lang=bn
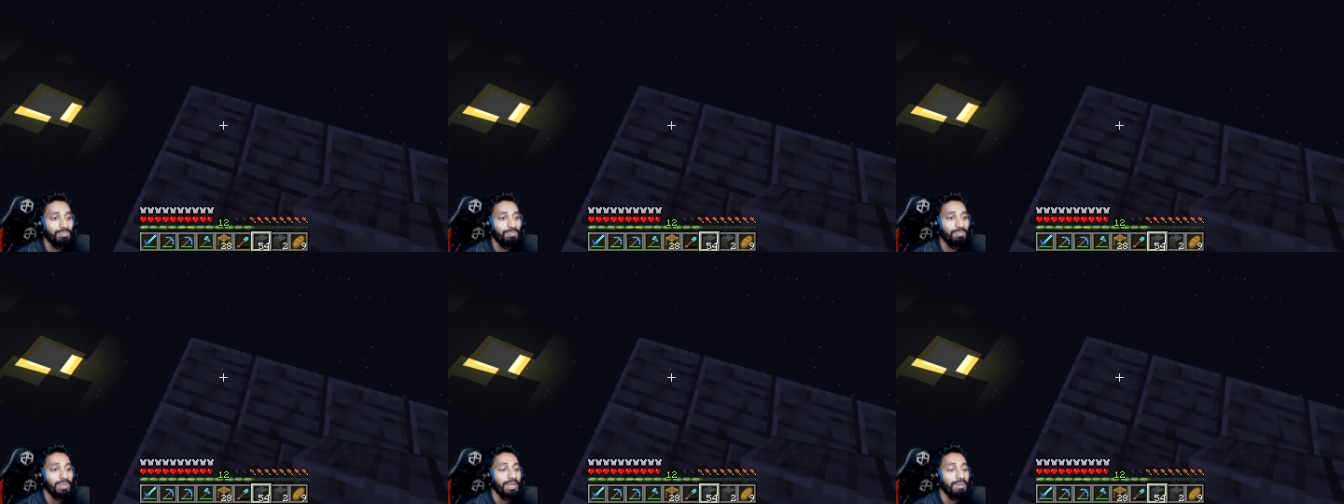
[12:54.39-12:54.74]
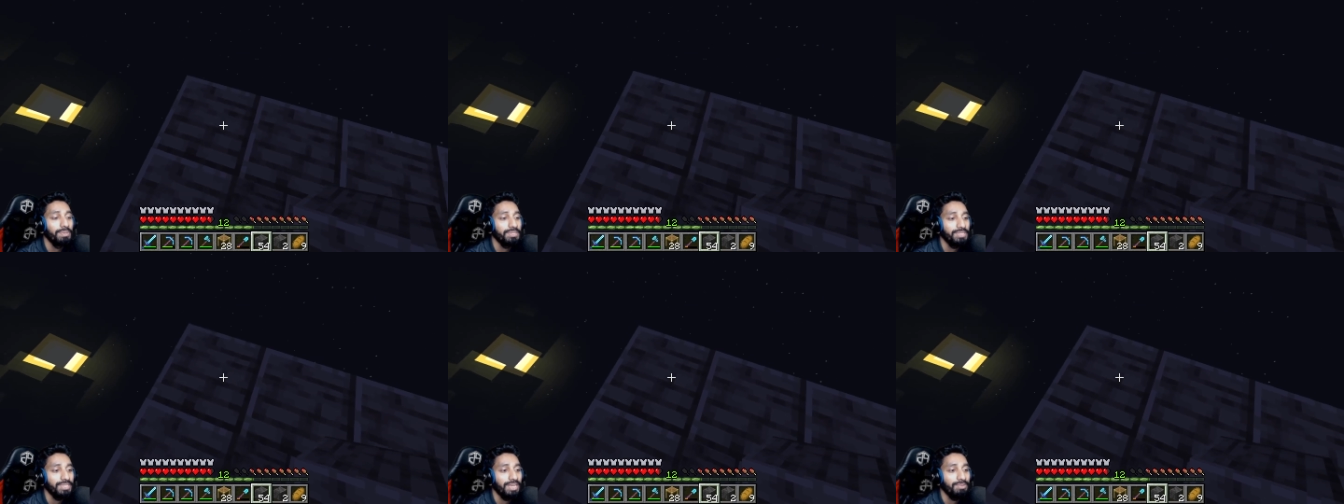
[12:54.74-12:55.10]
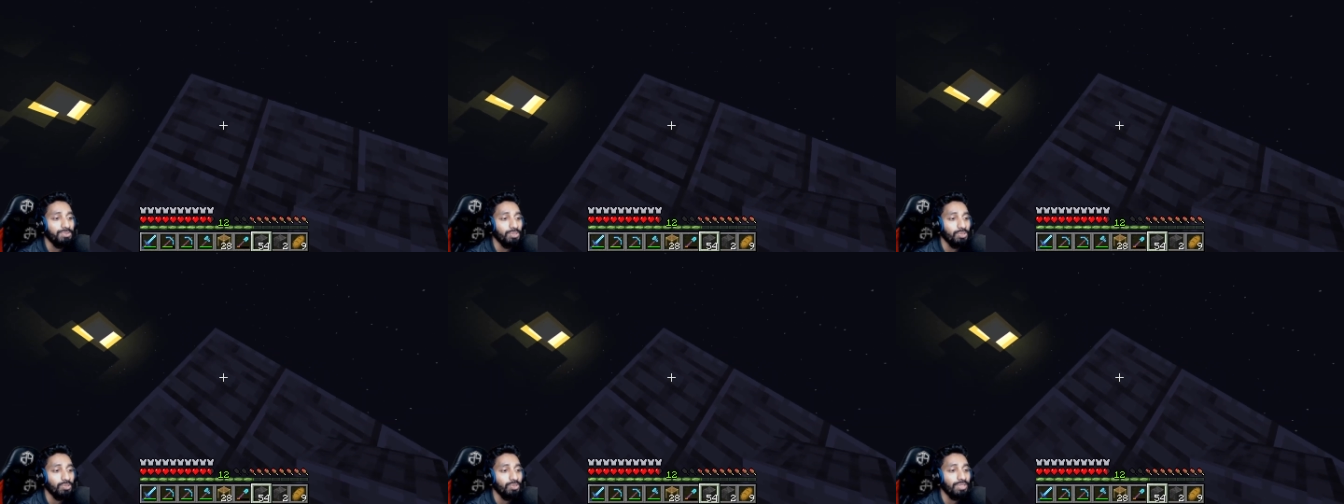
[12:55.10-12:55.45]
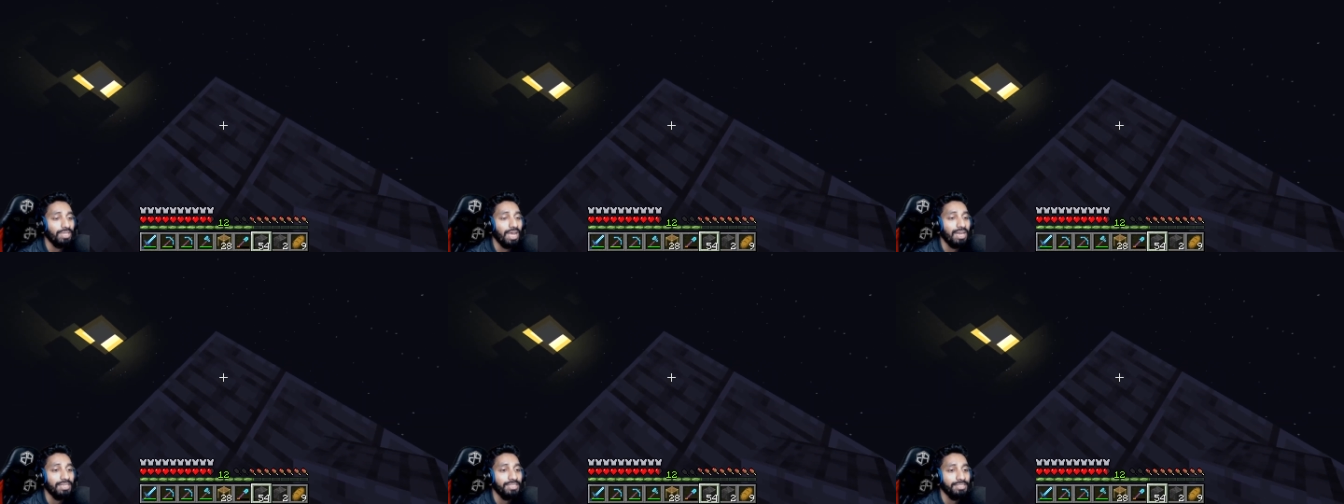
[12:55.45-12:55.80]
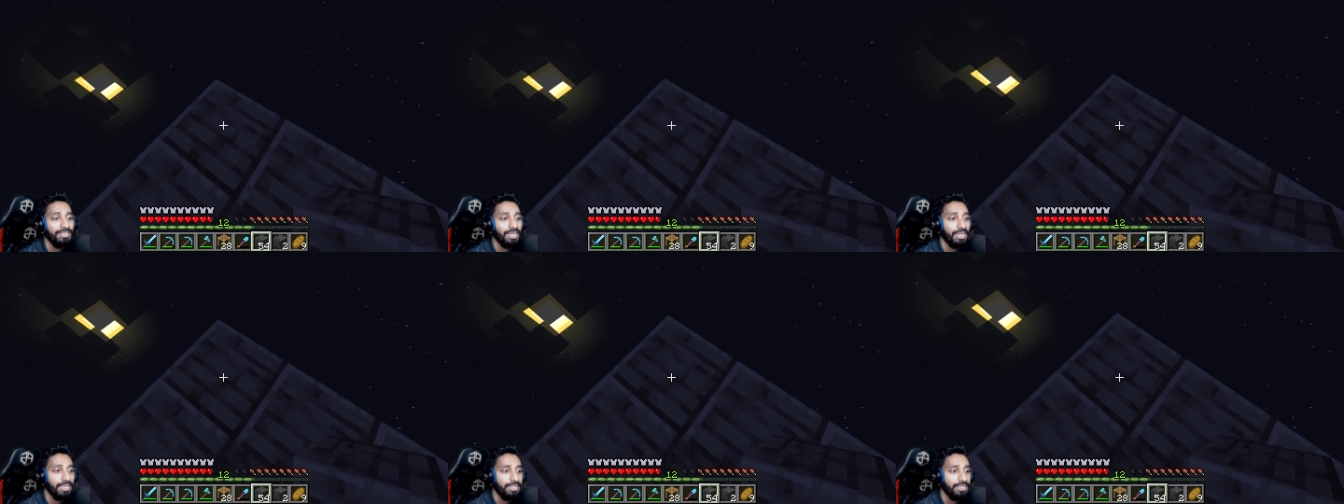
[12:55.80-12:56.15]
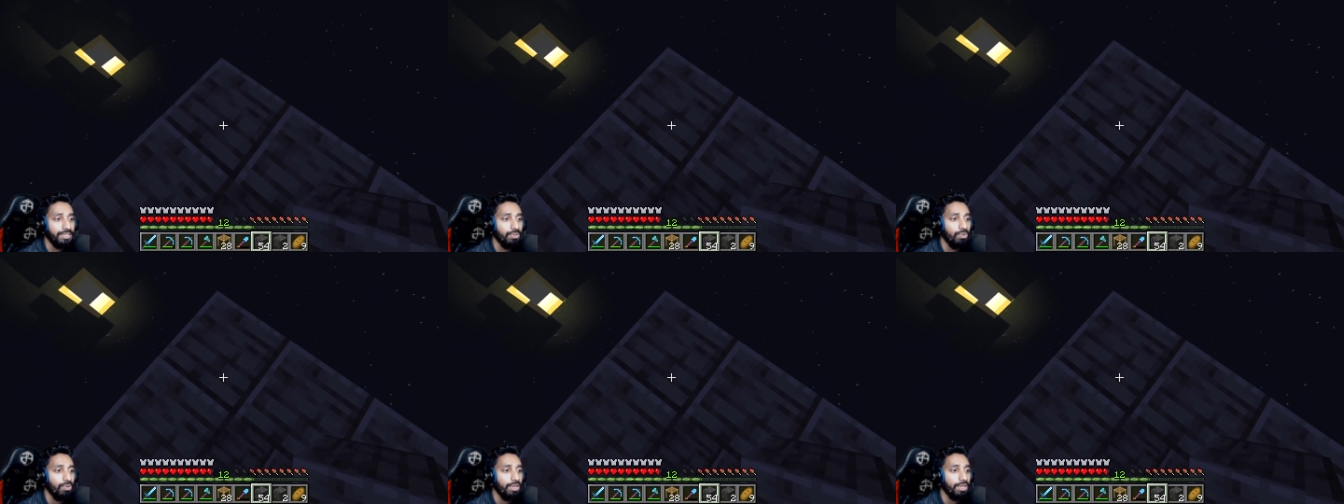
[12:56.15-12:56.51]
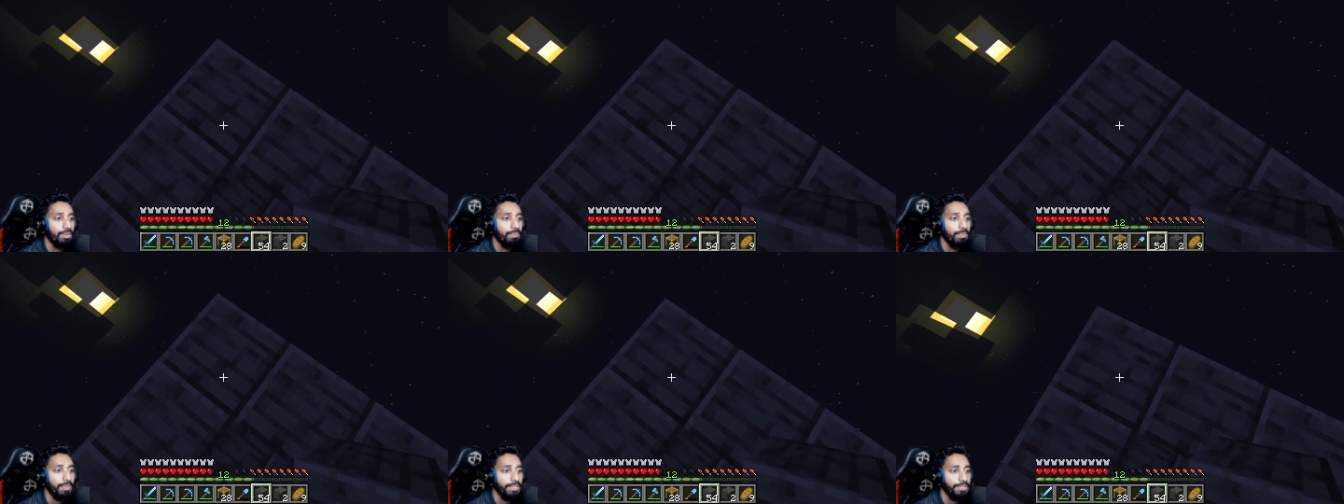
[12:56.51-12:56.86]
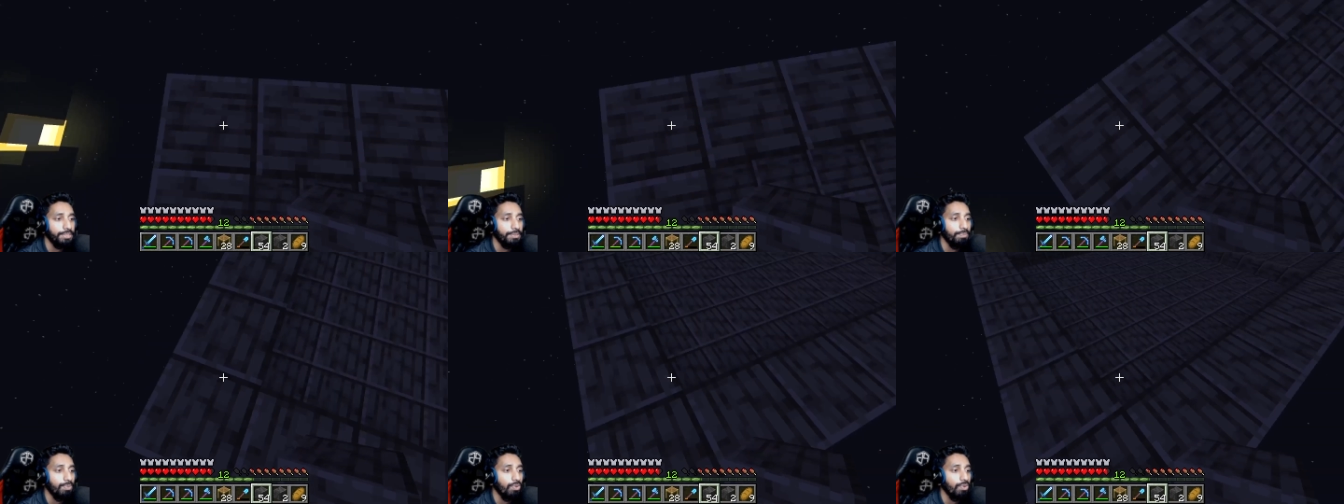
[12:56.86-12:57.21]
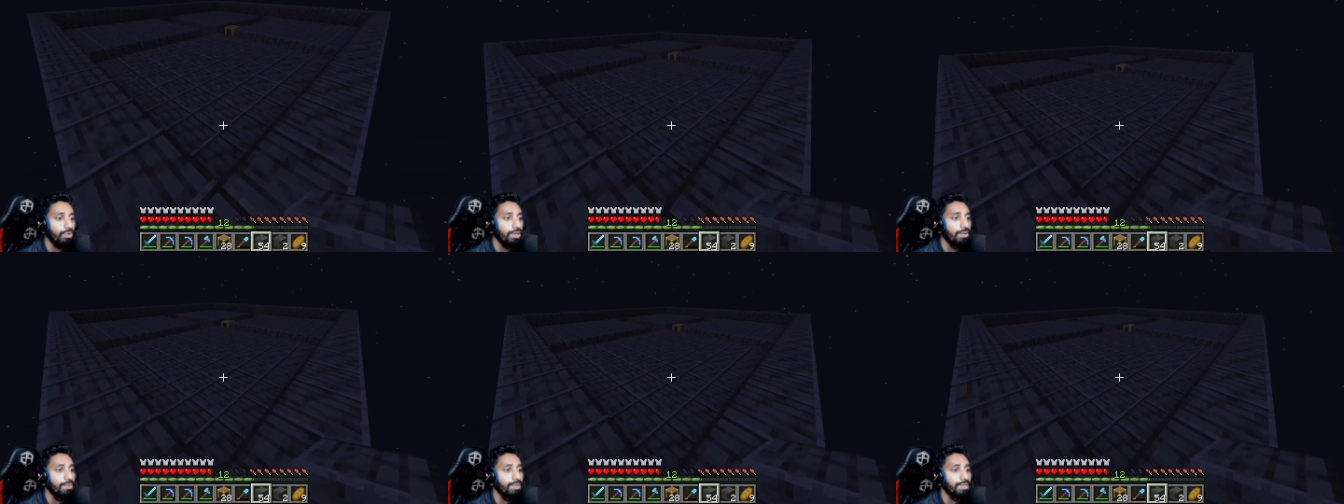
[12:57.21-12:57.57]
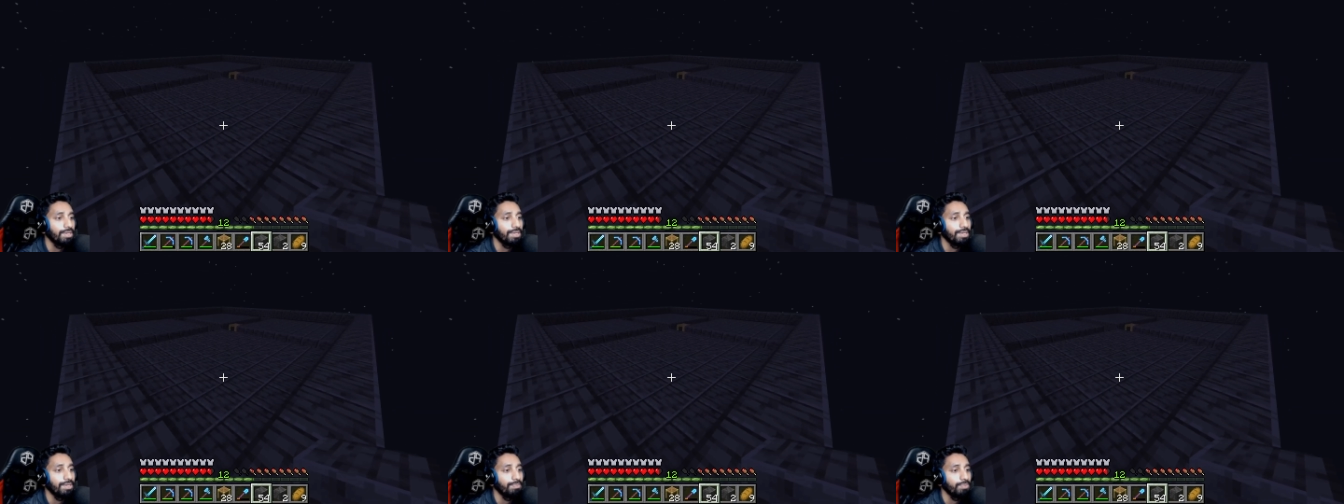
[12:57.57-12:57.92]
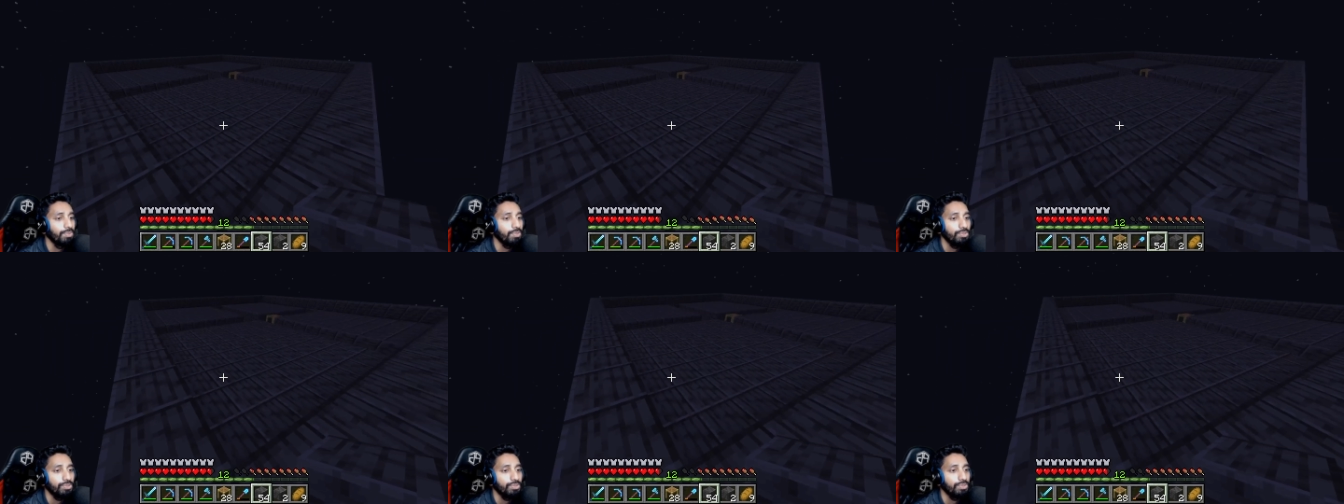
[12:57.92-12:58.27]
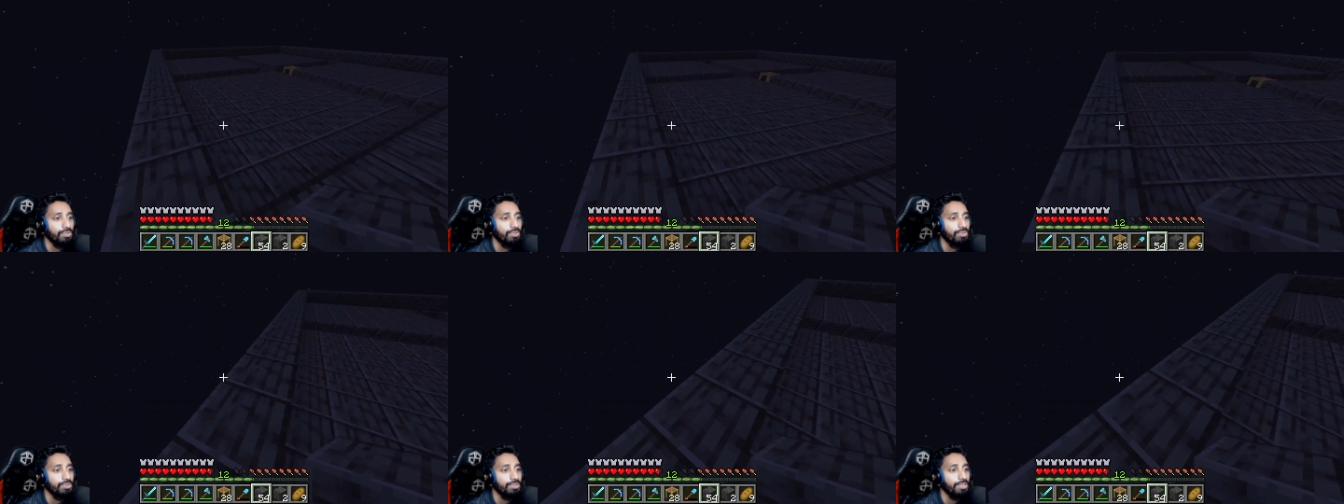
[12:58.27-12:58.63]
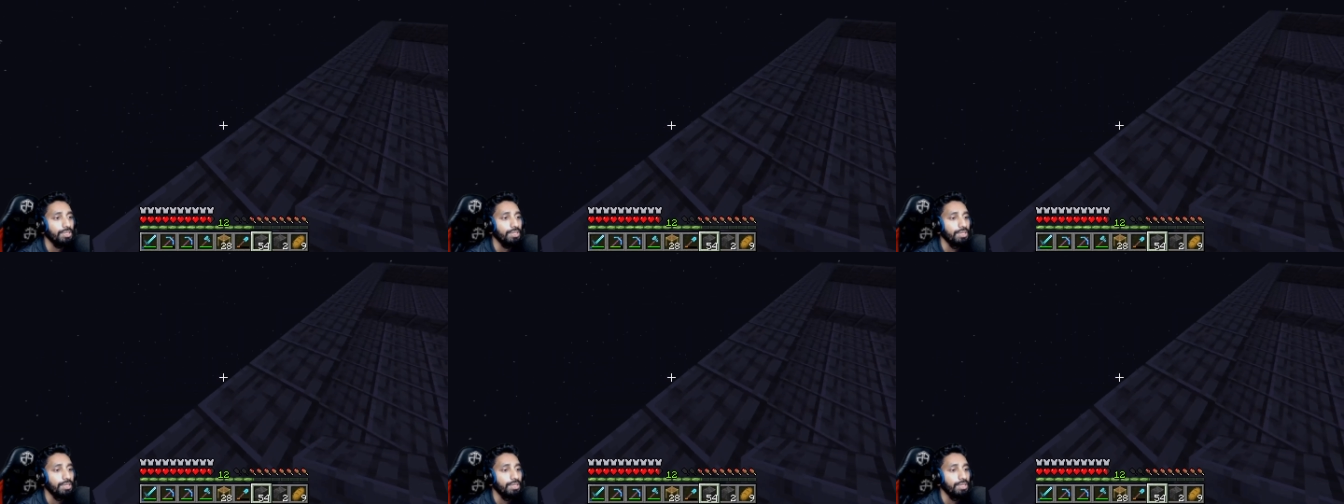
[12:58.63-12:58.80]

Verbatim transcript: ভেবেছিলাম যত তার চাইতে অনেক বেশি ব্লক আমার এখানে প্রয়োজন হচ্ছে